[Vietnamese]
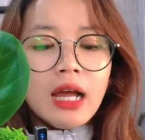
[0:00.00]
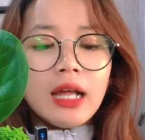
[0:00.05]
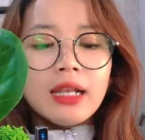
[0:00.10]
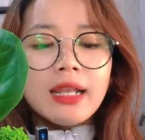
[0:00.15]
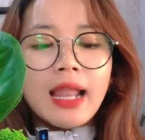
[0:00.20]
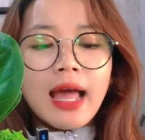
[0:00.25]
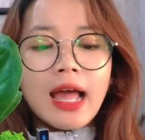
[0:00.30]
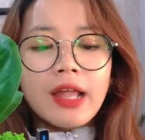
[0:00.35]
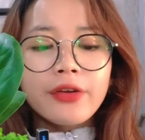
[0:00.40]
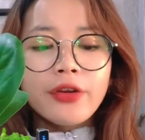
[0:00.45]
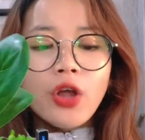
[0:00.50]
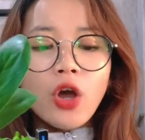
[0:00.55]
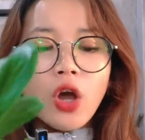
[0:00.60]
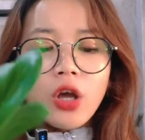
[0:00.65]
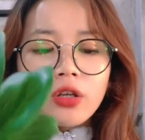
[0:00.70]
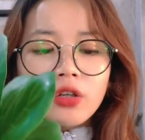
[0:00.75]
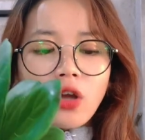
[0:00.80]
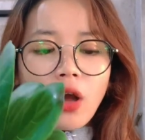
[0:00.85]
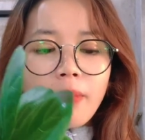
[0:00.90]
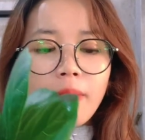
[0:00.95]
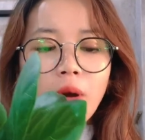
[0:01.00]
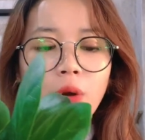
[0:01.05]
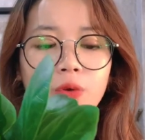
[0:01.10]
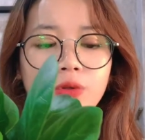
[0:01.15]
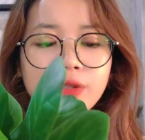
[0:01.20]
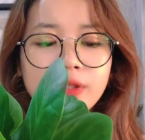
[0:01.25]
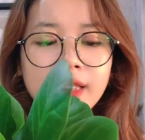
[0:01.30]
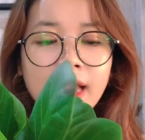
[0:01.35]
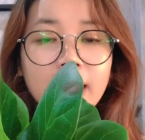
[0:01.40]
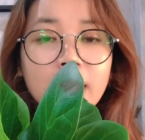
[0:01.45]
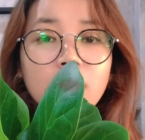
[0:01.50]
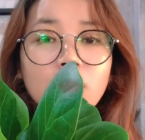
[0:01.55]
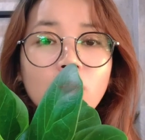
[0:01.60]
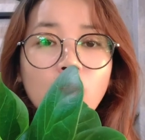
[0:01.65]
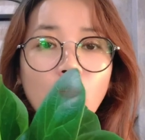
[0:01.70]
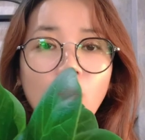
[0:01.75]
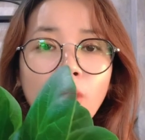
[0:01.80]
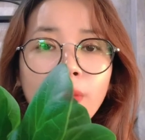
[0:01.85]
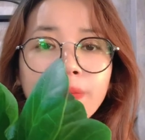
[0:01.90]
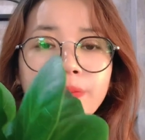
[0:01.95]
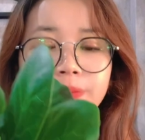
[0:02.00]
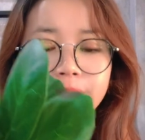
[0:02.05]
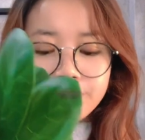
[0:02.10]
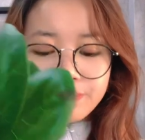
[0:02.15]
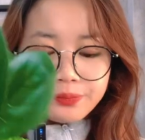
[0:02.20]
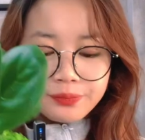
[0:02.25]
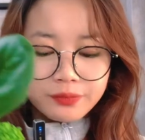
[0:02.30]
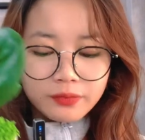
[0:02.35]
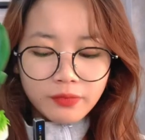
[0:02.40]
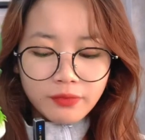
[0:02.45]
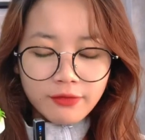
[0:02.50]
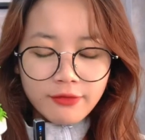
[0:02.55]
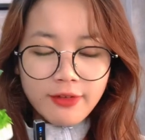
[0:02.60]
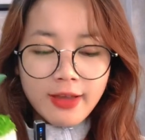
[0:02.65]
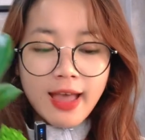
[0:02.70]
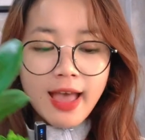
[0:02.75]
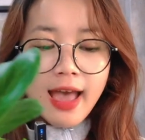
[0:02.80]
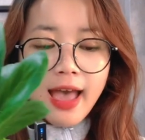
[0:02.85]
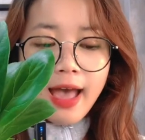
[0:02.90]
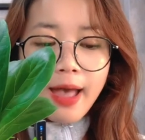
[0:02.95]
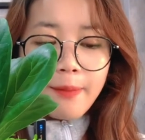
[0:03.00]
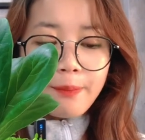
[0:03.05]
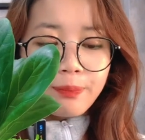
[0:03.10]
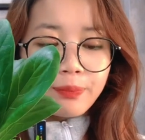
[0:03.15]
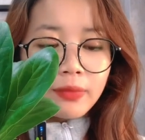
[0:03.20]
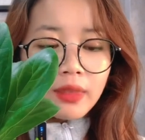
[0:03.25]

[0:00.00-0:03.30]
Lá non có màu xanh cốm và